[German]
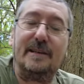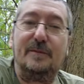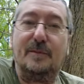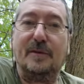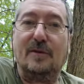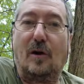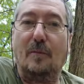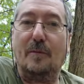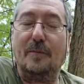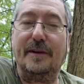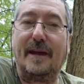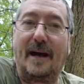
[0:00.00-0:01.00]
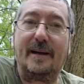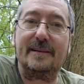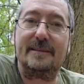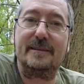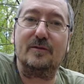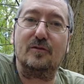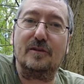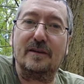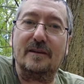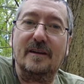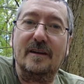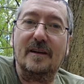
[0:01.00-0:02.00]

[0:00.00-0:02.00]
Ich bekomme Benachrichtigungen,